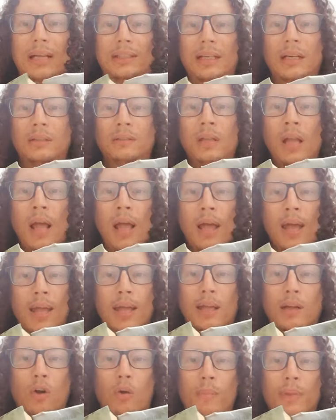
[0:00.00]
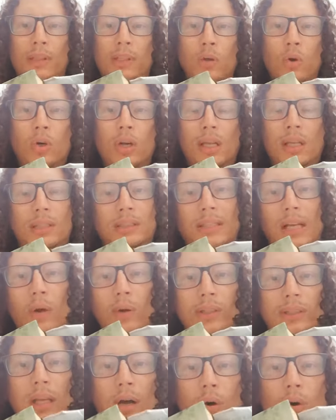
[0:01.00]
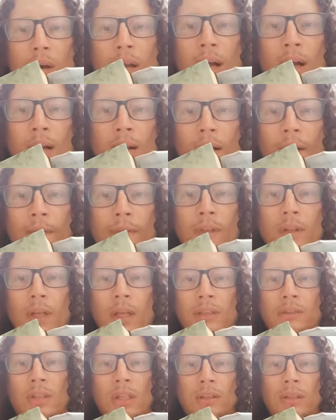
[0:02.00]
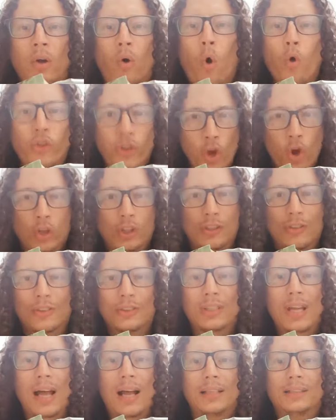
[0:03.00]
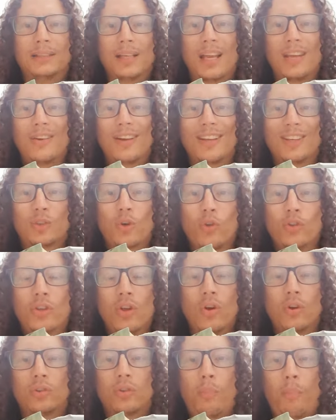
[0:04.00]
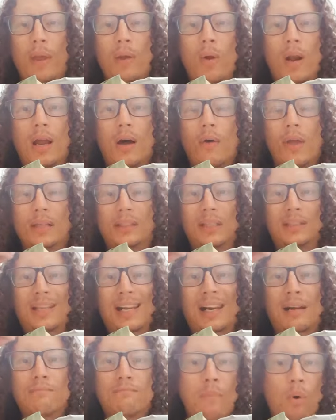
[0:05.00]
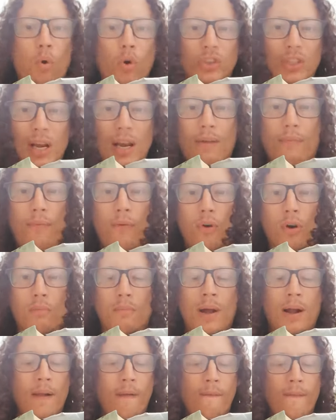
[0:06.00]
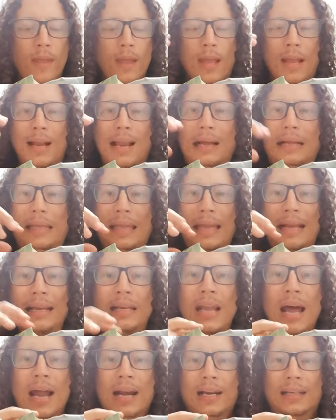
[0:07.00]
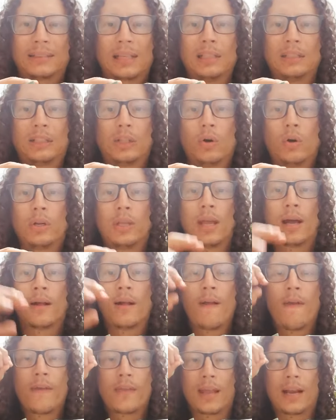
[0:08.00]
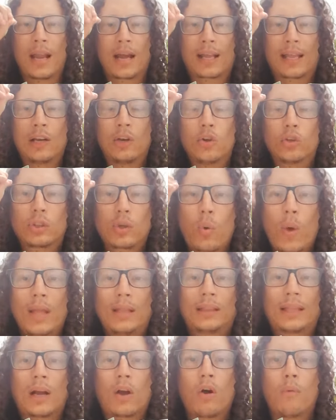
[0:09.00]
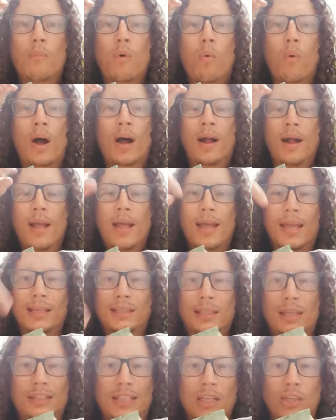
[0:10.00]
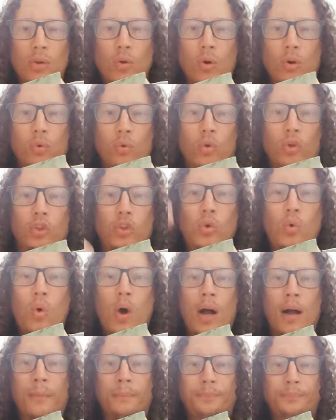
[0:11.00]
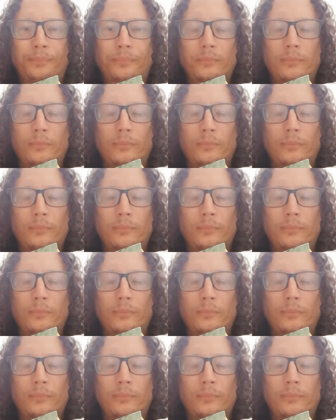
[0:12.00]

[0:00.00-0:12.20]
hayan cometido registrado hasta ahora odioso, o sea, en serio que es odioso, pero a la vez es hermosa la forma en la que él narra esta historia, en la que él nos cuenta cómo va este señor Ursúa,